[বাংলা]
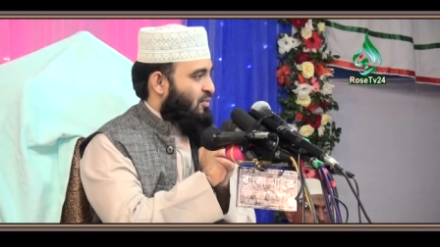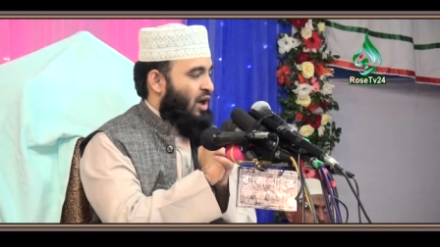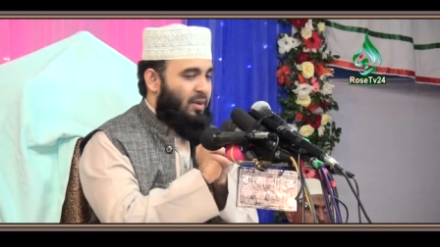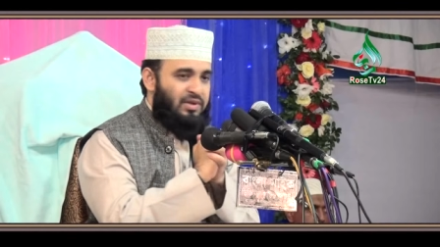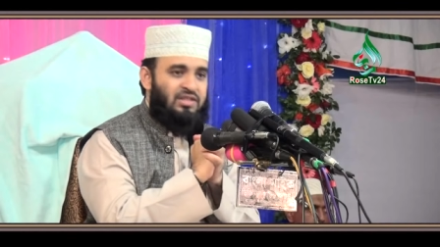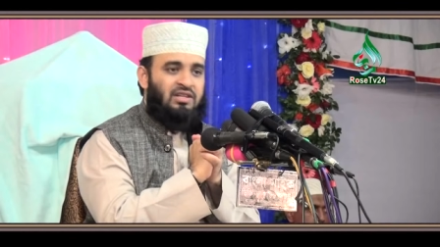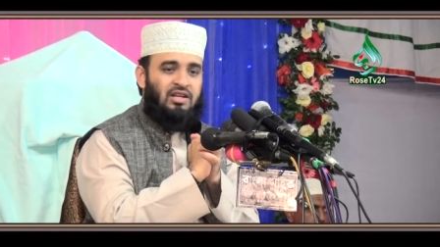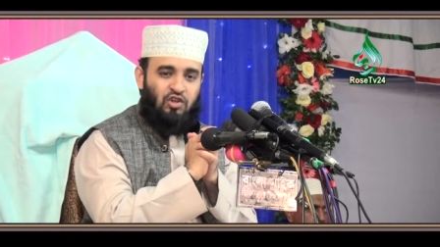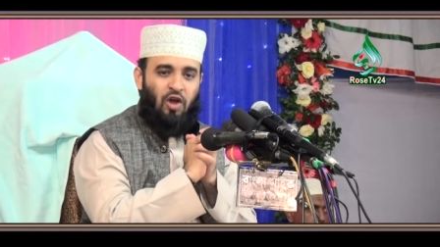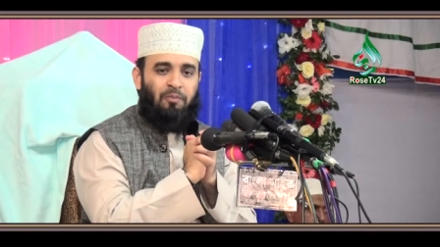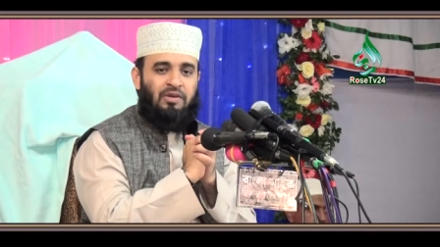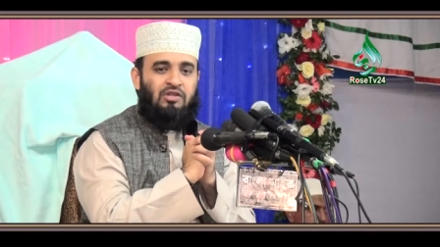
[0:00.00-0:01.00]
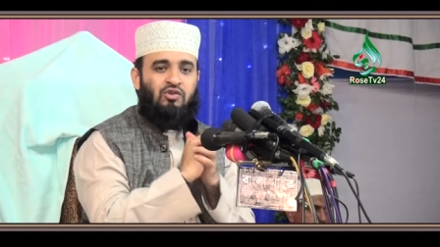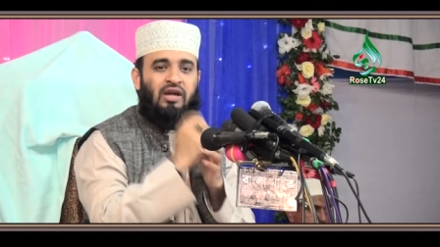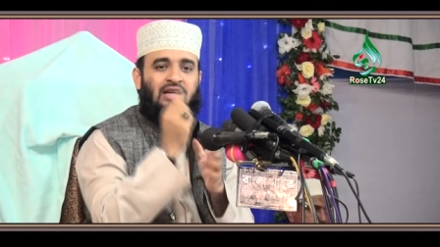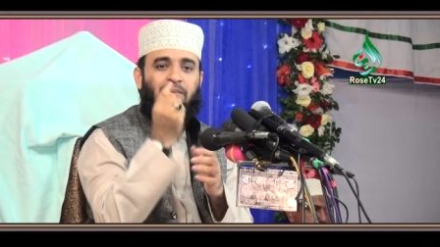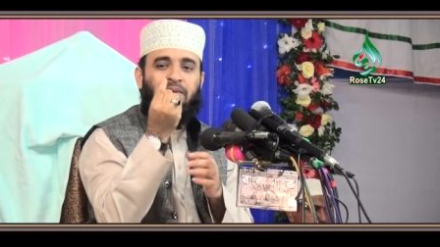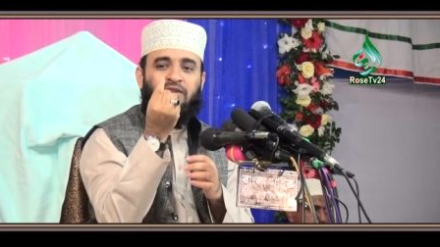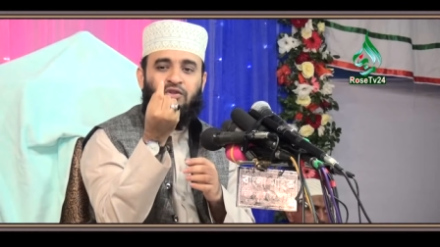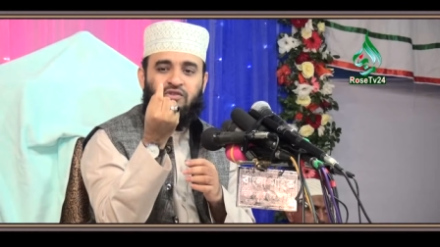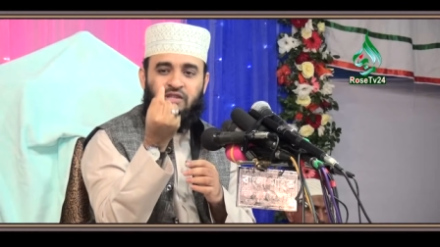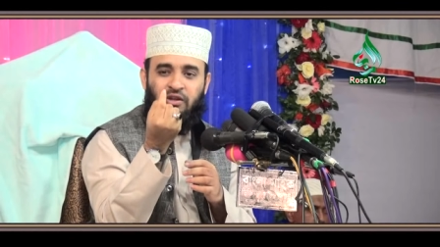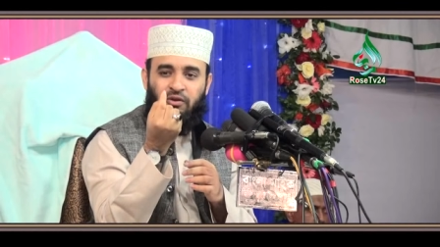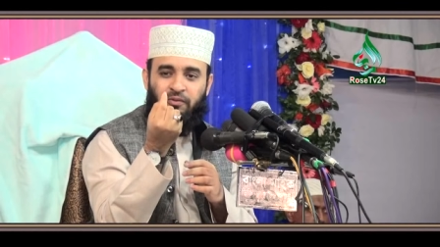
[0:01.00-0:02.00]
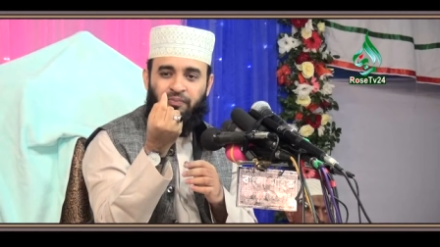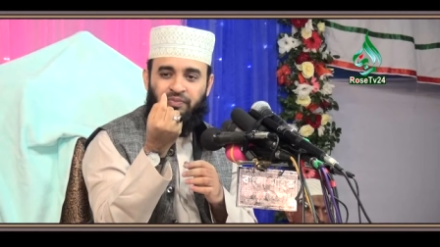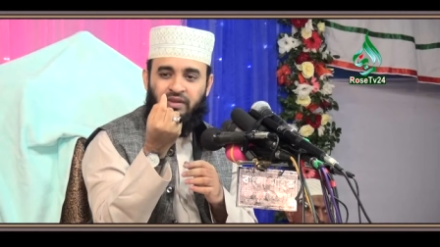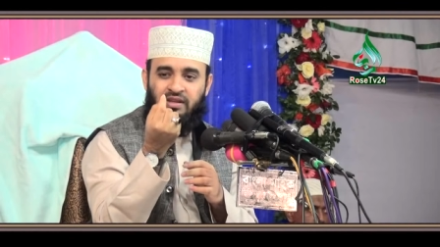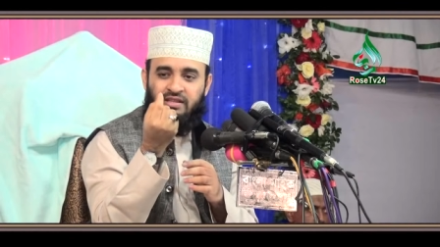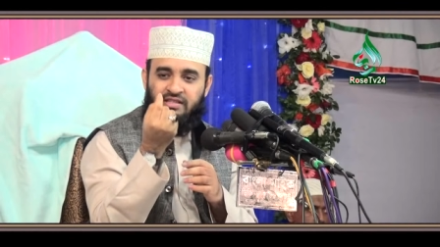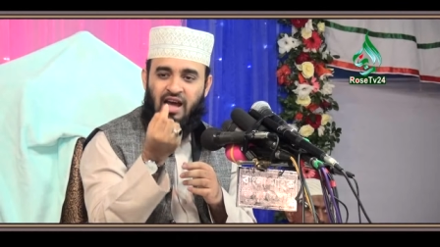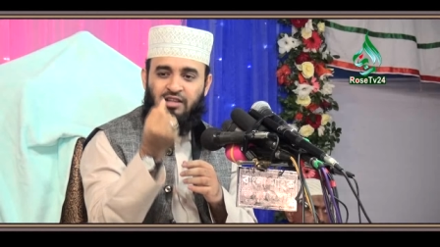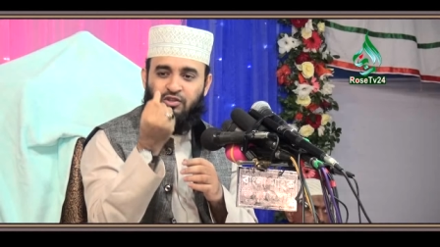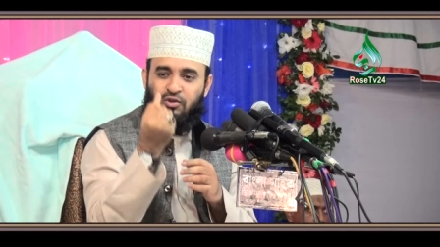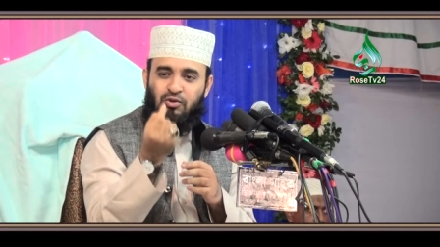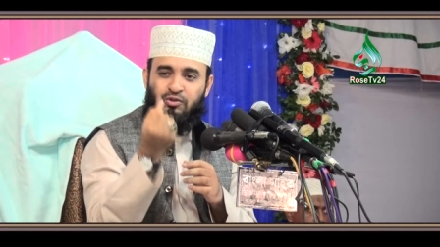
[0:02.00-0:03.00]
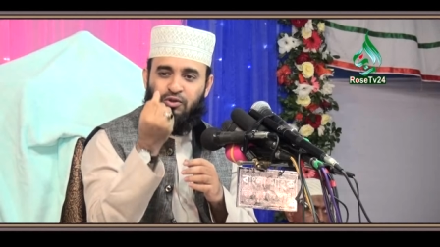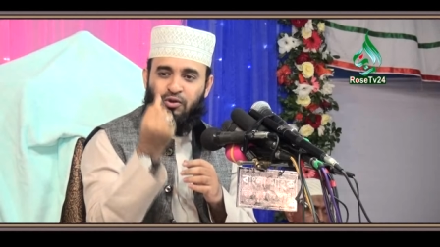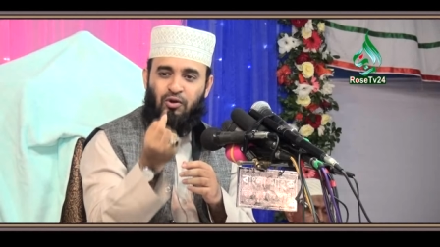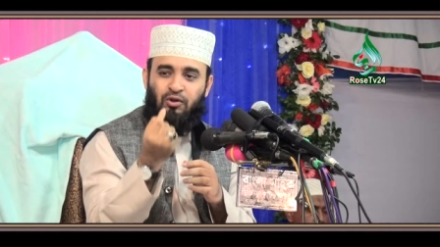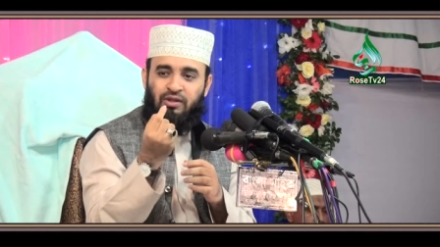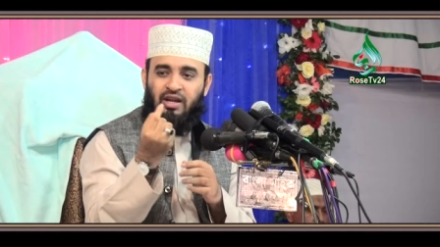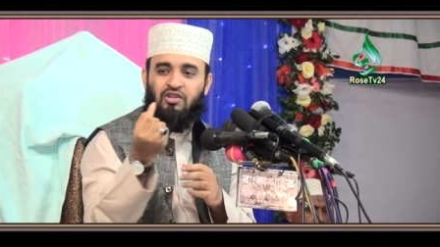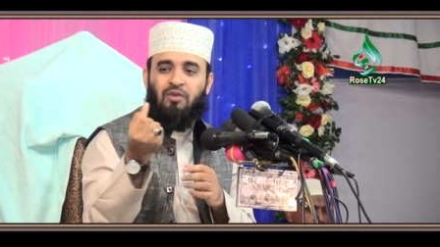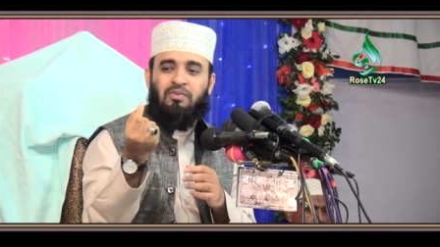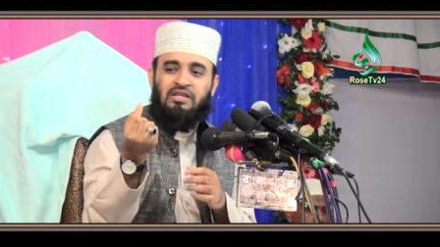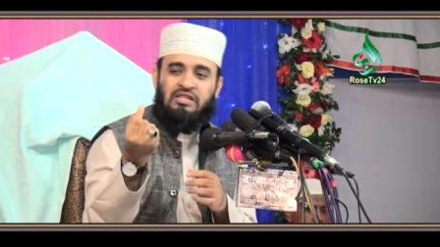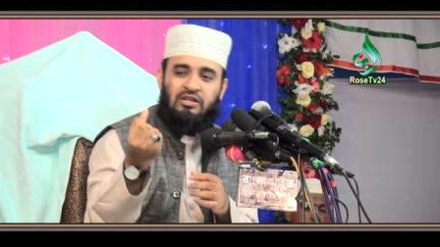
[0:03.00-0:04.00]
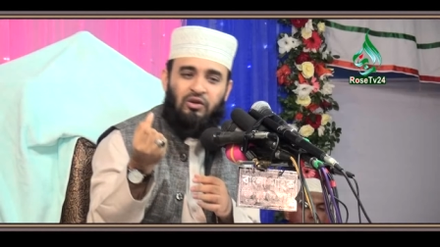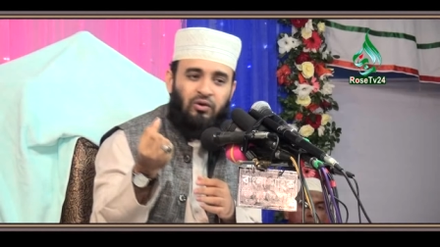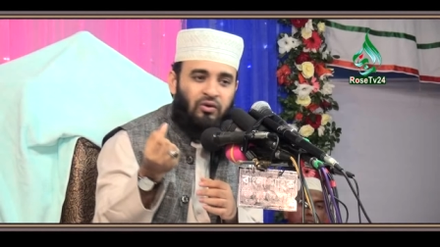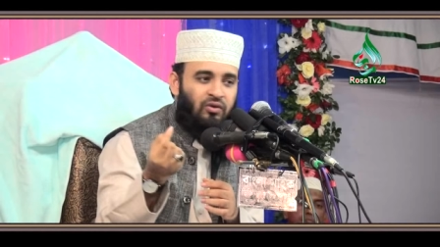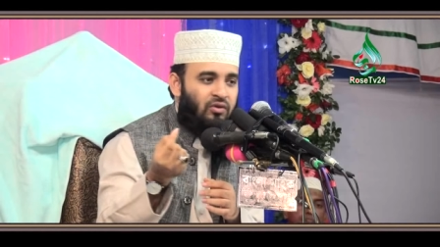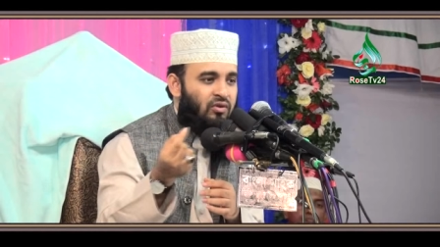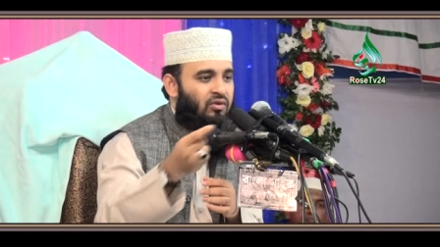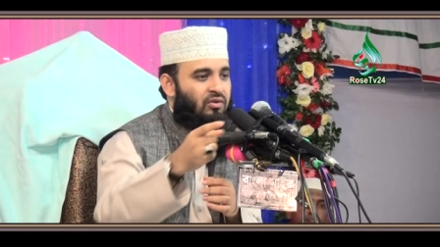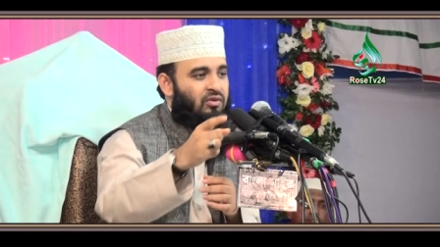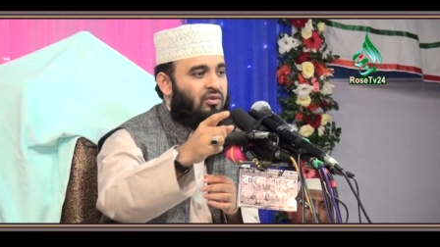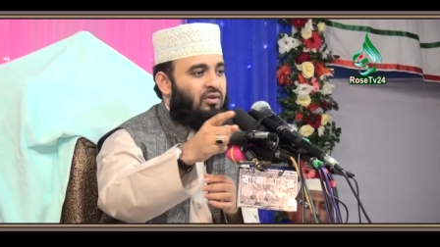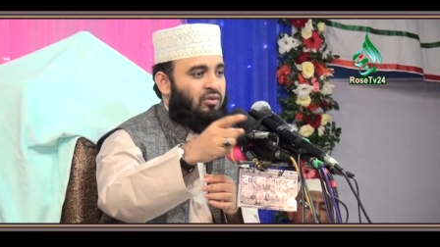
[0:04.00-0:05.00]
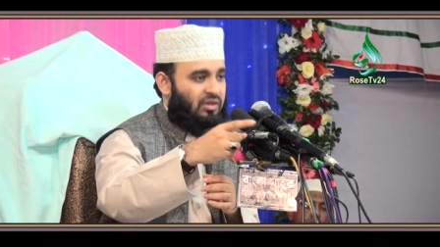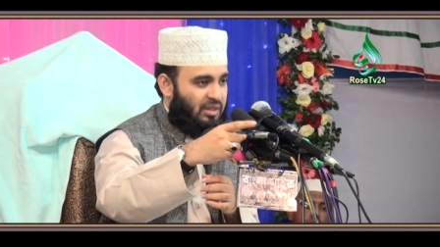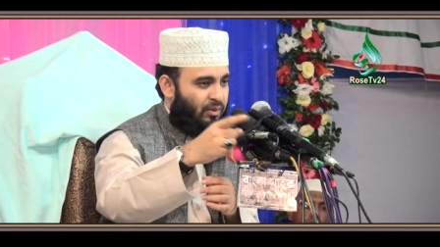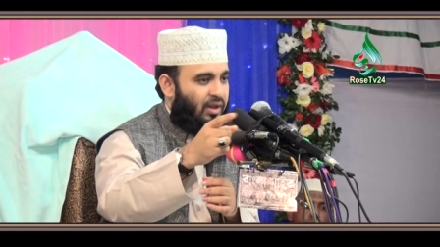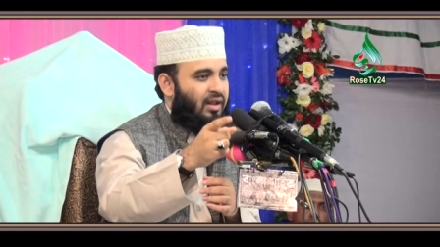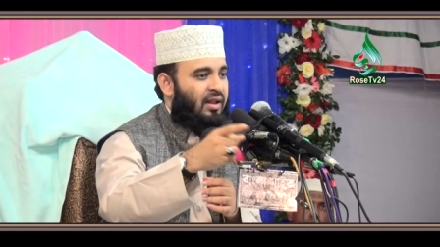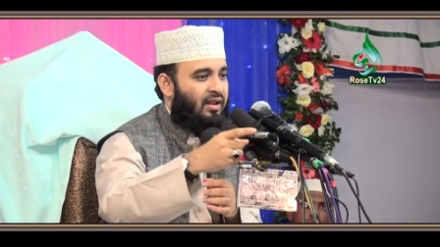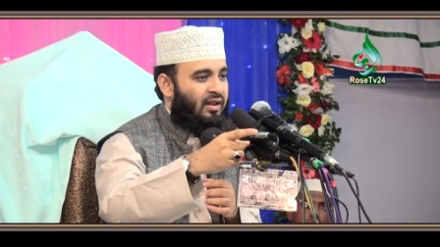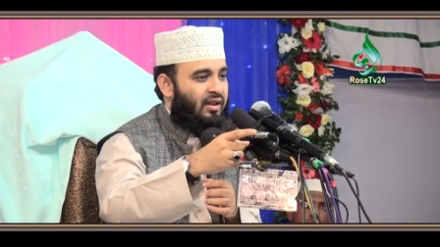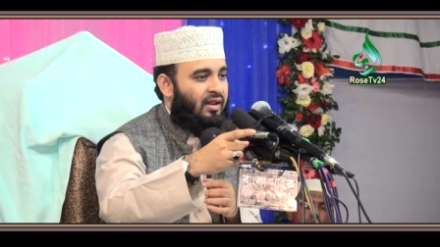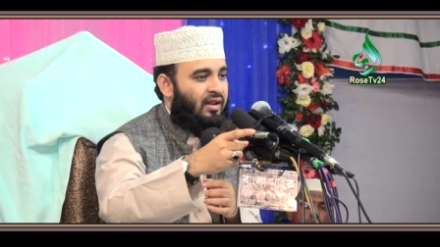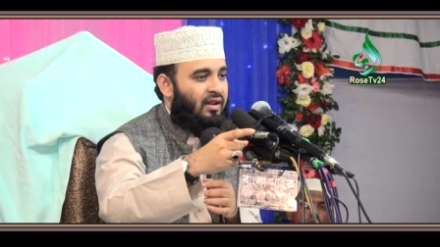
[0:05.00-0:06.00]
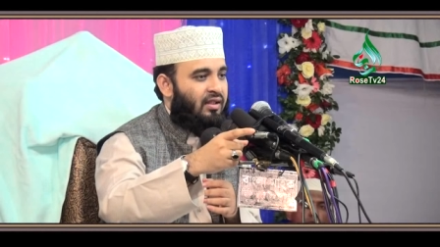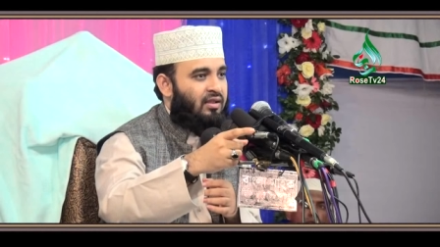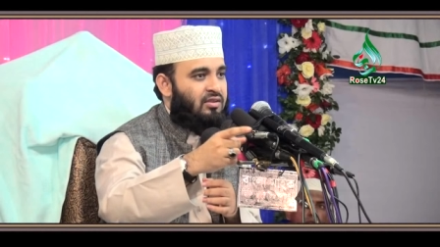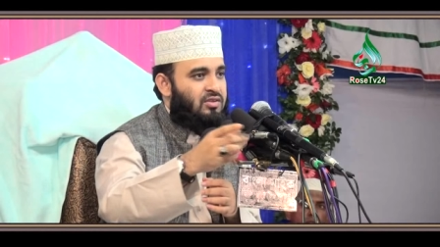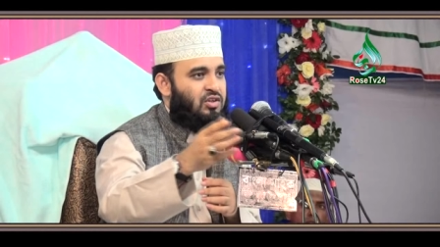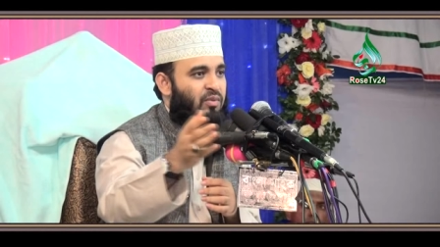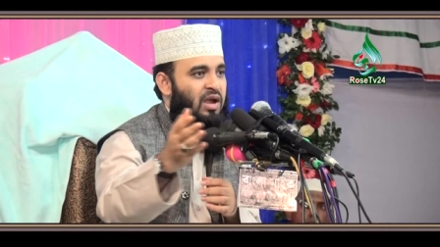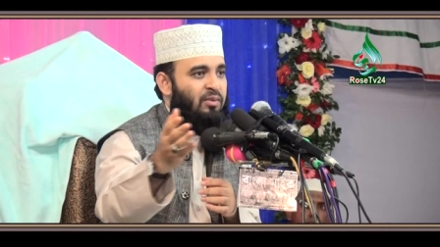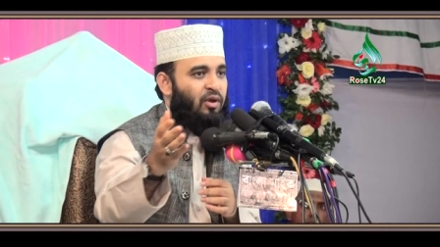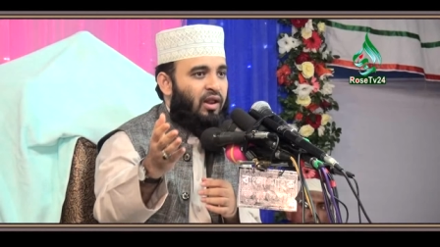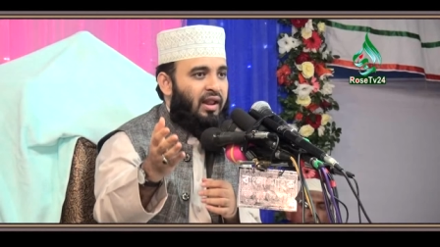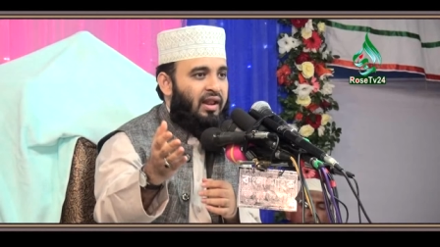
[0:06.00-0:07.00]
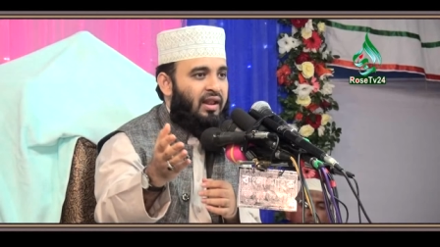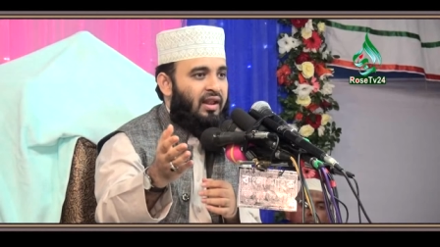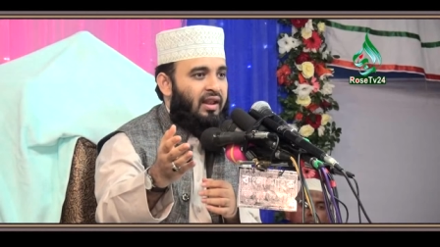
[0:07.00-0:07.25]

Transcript: মহাবিশ্বের সবকিছু একটা বিন্দু ছিল চাঁদ সূর্য গ্রহ তারা সব কি ছিল কথা বলেন সবাই বলেন